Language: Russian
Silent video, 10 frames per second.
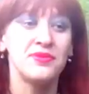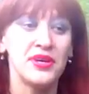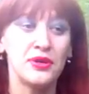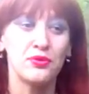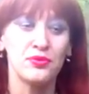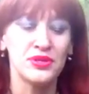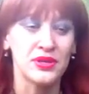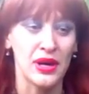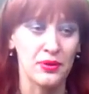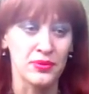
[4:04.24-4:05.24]
звери
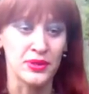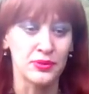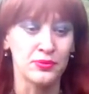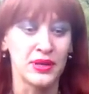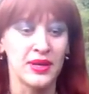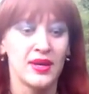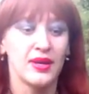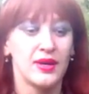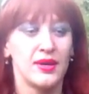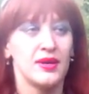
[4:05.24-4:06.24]
удирают оттуда.
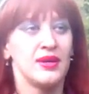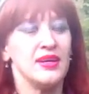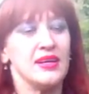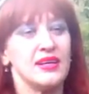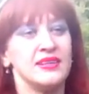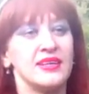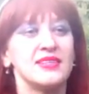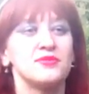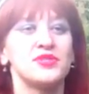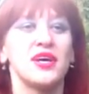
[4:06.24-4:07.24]

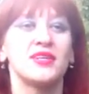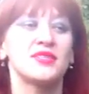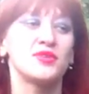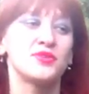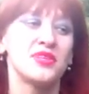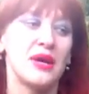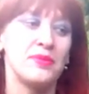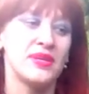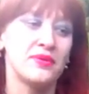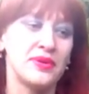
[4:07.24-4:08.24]
Иногда случается
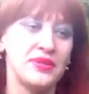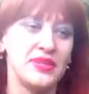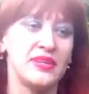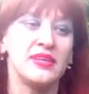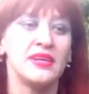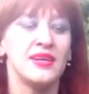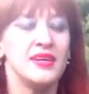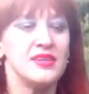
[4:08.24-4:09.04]
цунами и наводнение.